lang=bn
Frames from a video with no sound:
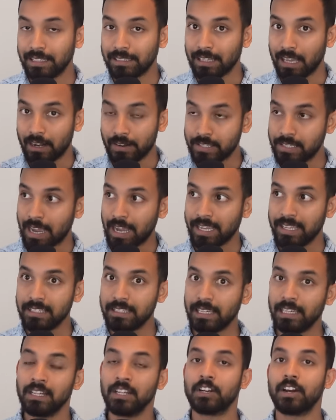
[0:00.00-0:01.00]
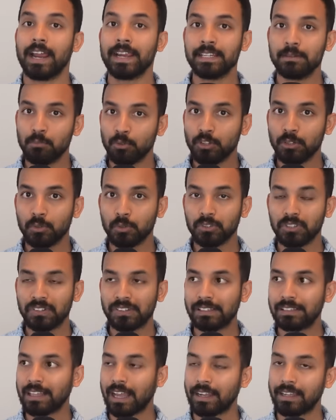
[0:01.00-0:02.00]
তারা যাকে যেখানে রাইট মনে
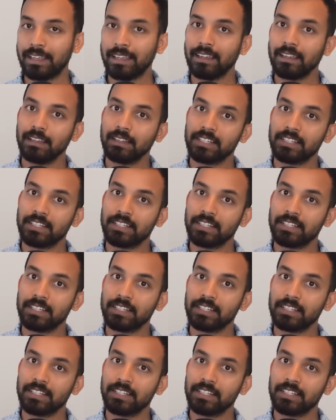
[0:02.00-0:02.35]
করতেছে তাকে